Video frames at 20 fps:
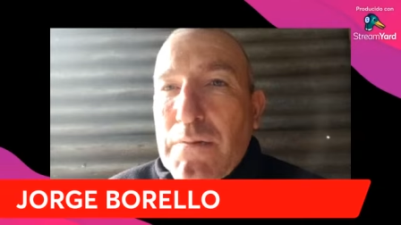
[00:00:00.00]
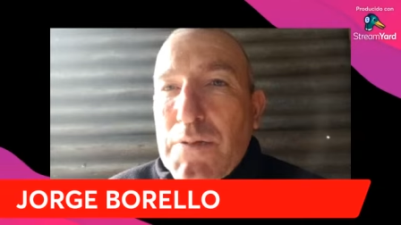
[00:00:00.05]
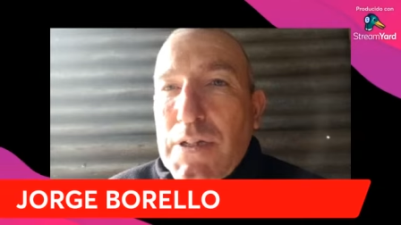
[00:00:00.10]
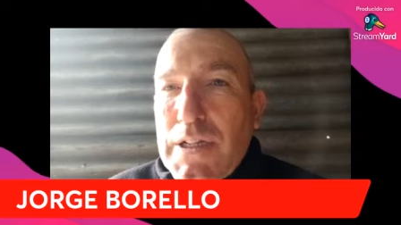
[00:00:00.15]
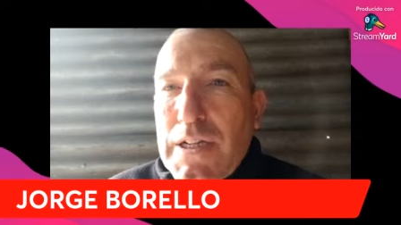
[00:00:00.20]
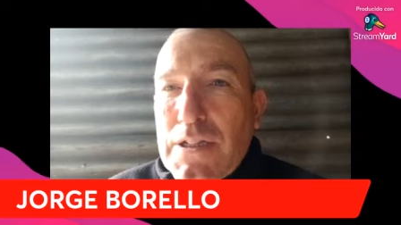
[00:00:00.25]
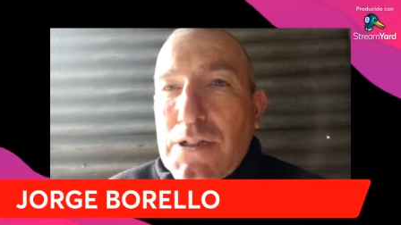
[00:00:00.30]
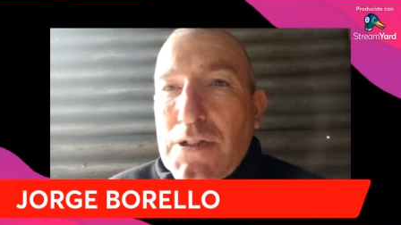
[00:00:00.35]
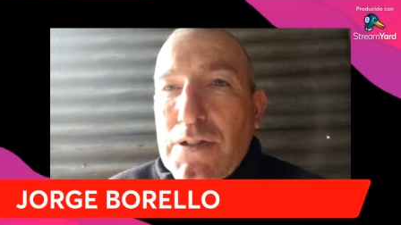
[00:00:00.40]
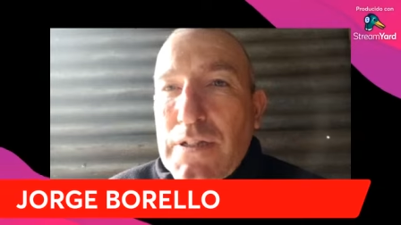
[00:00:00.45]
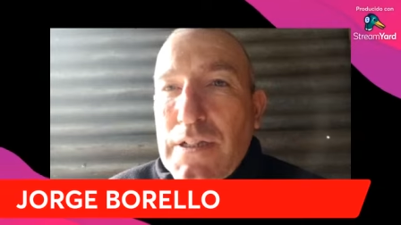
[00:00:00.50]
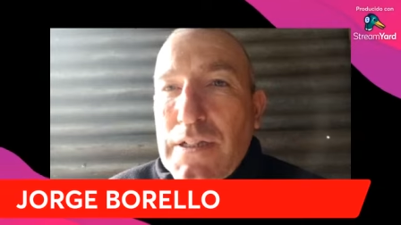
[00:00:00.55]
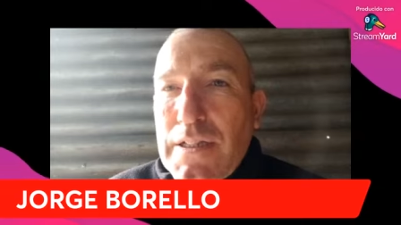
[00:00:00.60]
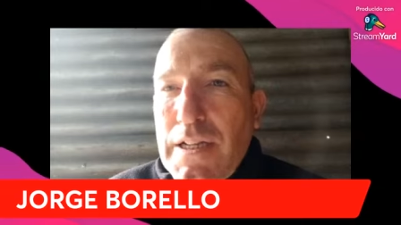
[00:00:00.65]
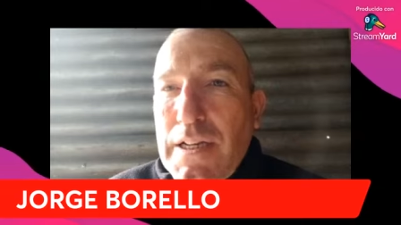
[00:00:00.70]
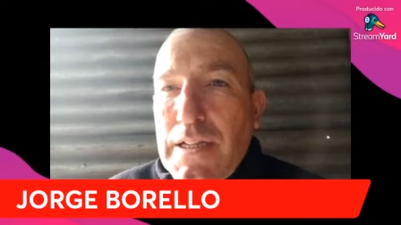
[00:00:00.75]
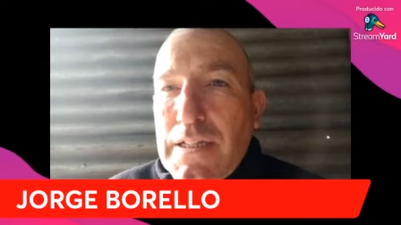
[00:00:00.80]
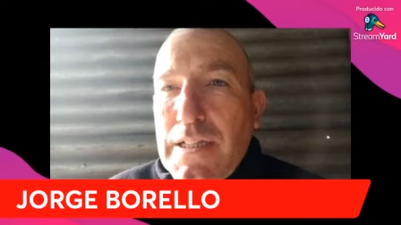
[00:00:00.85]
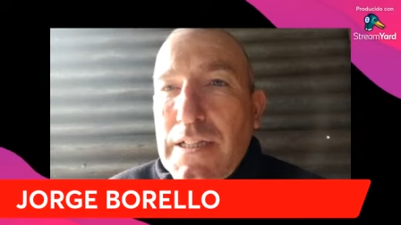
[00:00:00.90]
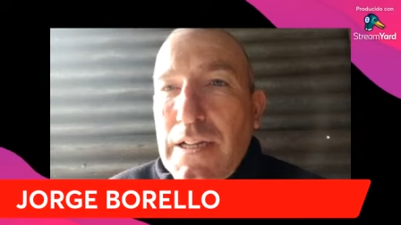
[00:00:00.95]
comunicaciones
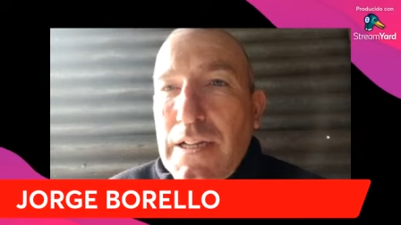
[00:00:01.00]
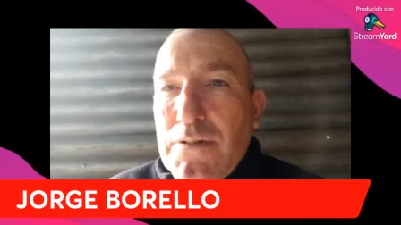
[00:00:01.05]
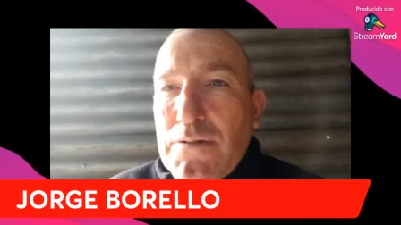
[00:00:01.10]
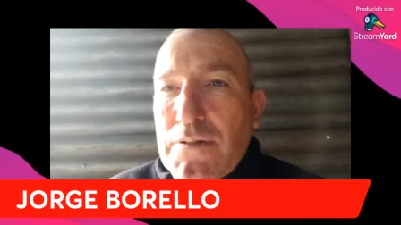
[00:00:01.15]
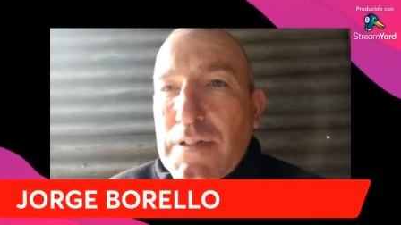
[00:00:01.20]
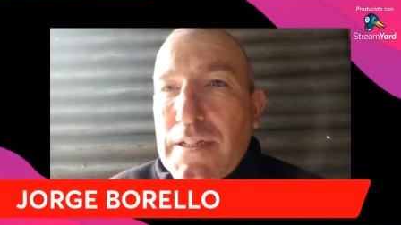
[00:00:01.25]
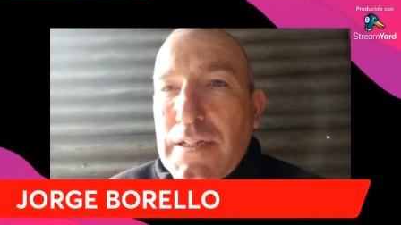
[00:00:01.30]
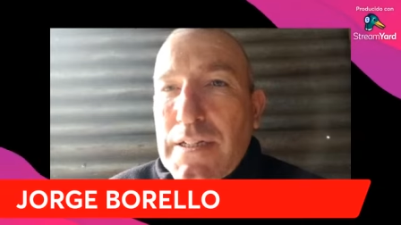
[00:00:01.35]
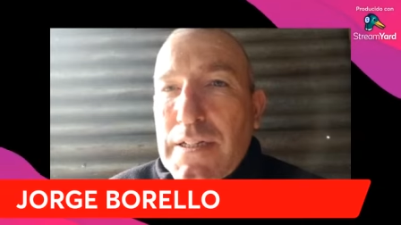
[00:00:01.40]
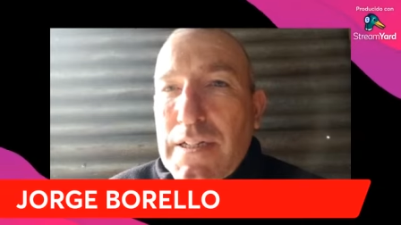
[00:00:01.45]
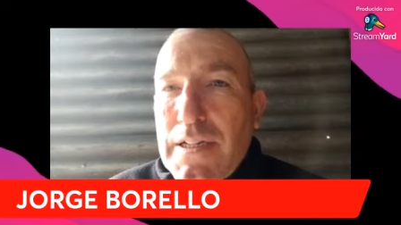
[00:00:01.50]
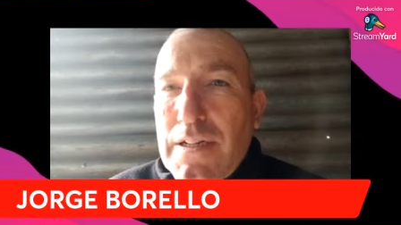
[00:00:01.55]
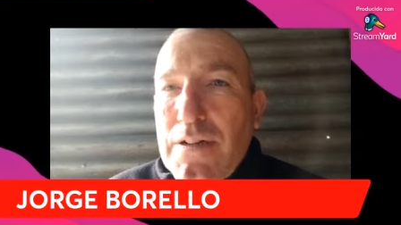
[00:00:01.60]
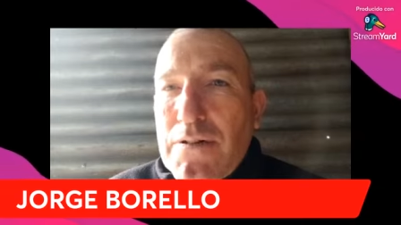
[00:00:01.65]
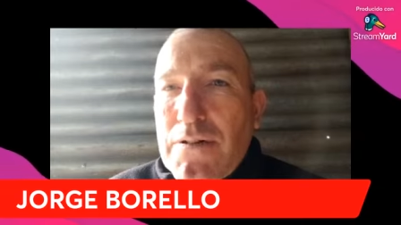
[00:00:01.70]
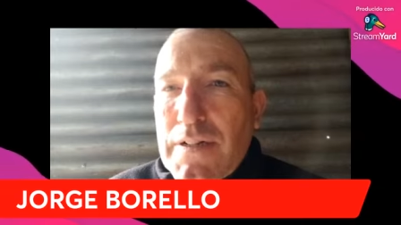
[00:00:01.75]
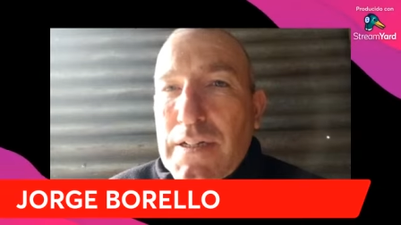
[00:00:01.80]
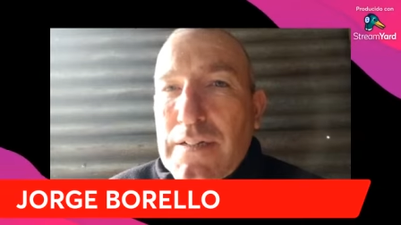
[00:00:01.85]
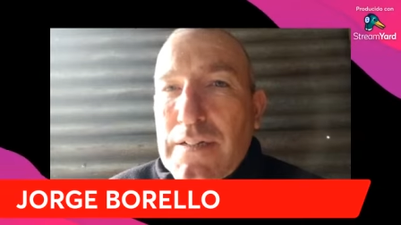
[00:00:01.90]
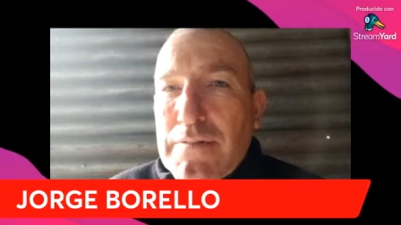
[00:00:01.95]
del Estado, que, es
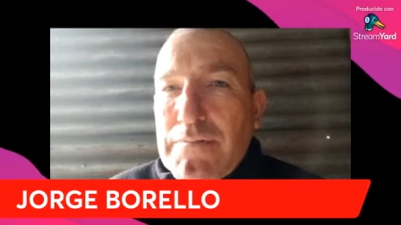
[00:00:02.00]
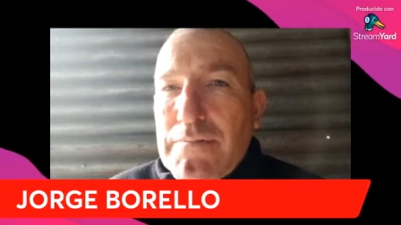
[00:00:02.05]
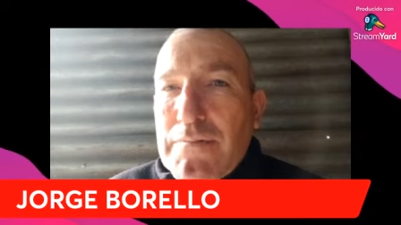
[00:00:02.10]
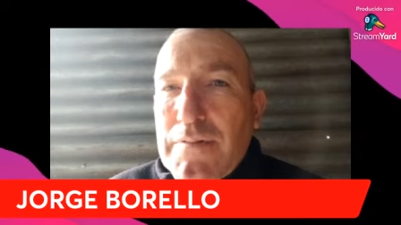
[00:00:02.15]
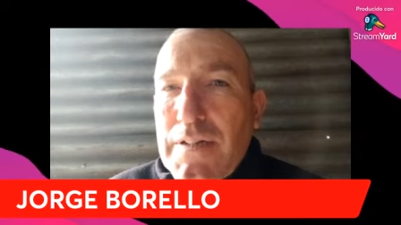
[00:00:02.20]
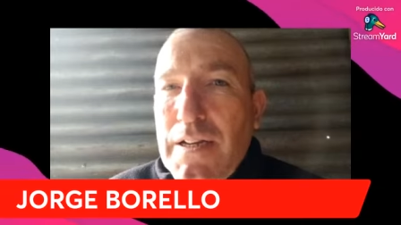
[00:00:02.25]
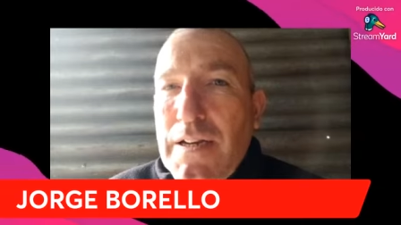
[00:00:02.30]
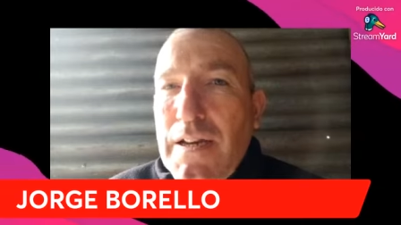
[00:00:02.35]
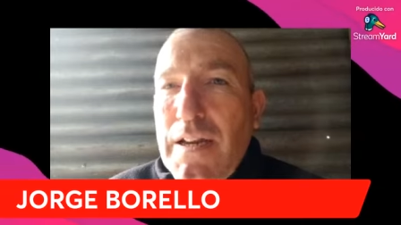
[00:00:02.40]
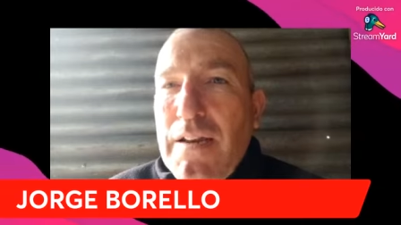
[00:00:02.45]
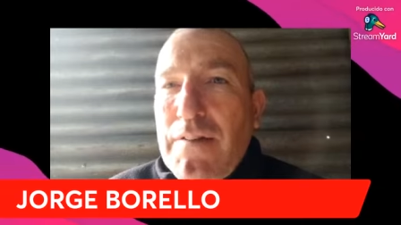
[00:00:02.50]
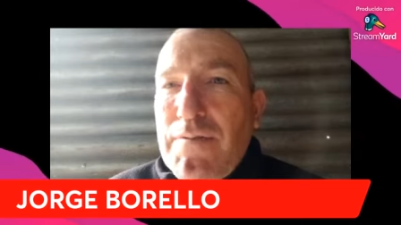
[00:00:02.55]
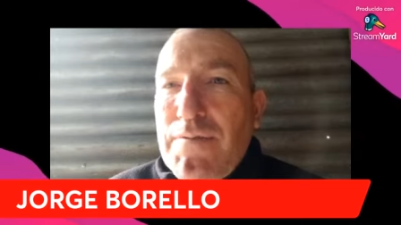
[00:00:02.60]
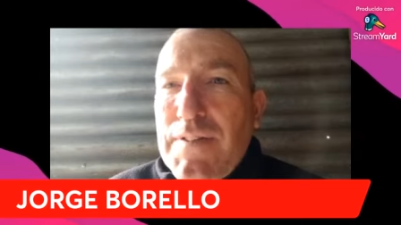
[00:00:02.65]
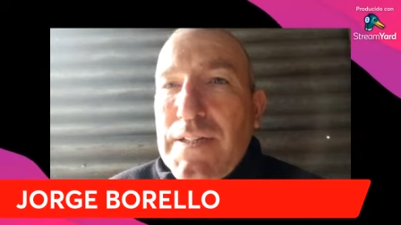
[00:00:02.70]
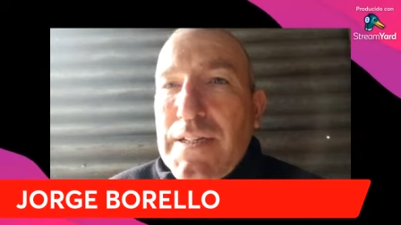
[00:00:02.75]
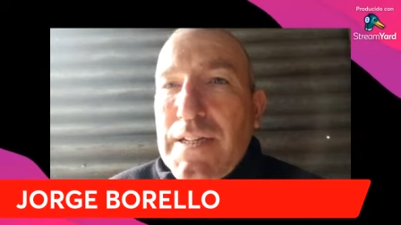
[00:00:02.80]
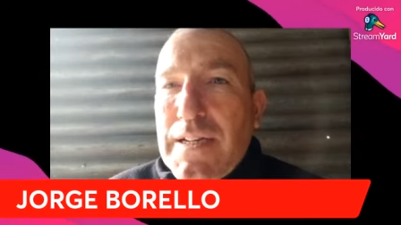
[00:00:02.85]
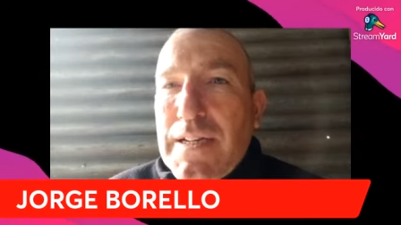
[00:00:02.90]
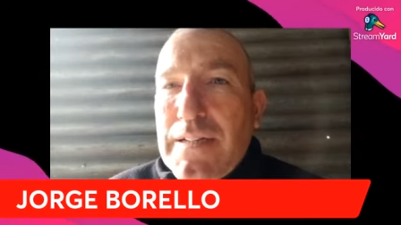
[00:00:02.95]
lo, eh, el,
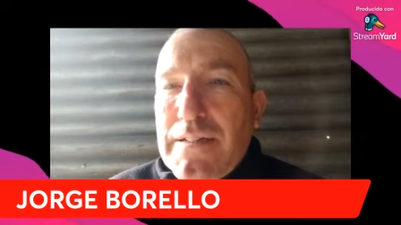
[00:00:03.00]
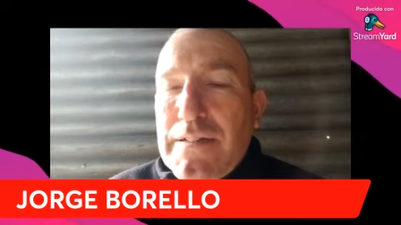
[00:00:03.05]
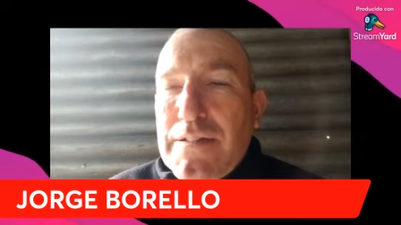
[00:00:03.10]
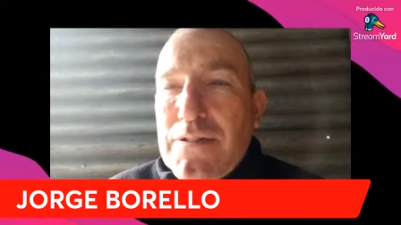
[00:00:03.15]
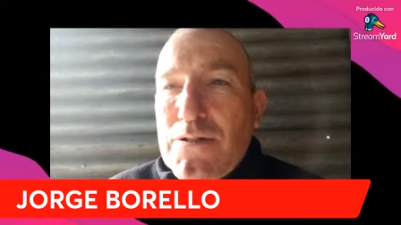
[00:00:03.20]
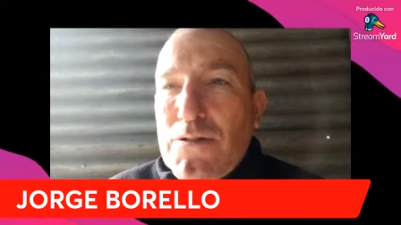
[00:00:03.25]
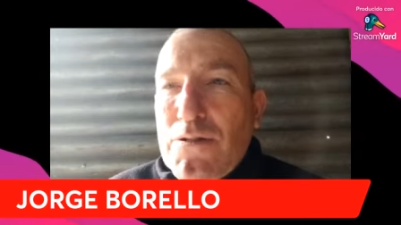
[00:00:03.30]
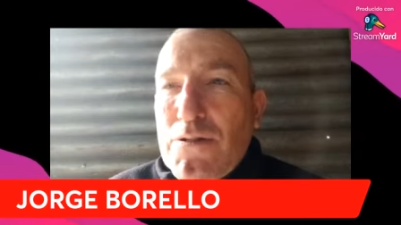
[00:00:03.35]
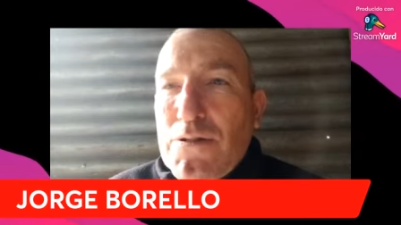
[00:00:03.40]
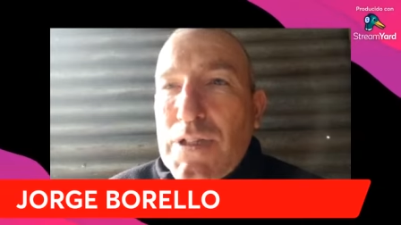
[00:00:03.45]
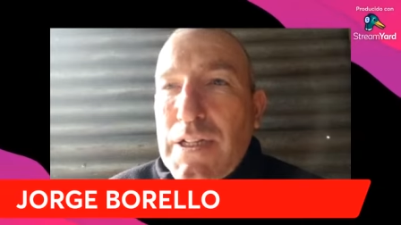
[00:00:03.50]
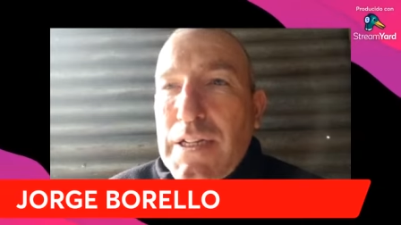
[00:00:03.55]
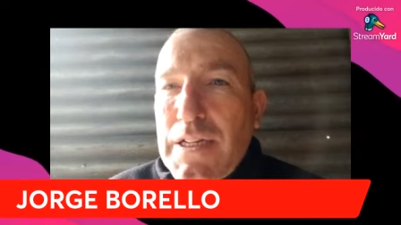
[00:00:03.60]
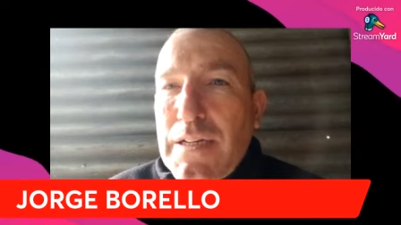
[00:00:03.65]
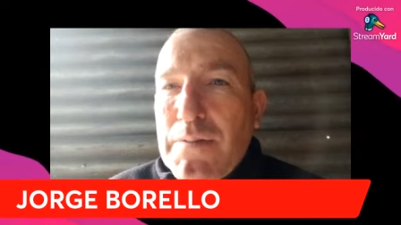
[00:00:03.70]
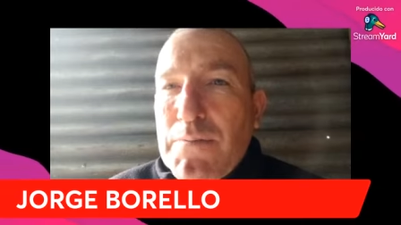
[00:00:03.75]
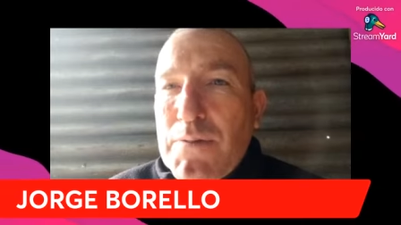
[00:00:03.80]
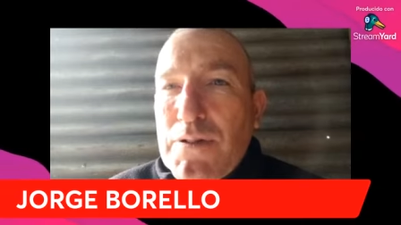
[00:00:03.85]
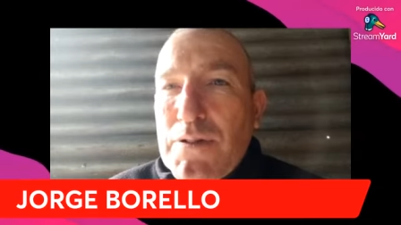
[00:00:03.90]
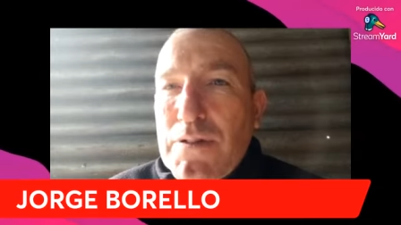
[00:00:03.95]
fin que todos
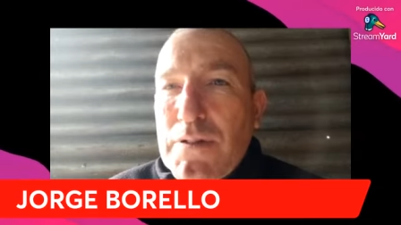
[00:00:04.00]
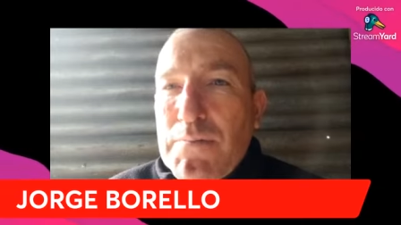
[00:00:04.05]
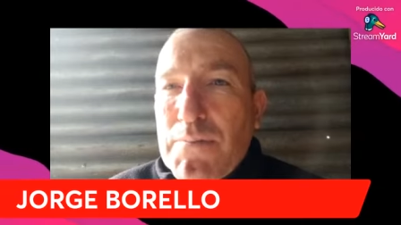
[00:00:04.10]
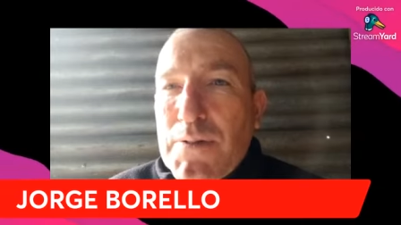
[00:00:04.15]
tenemos, ¿no?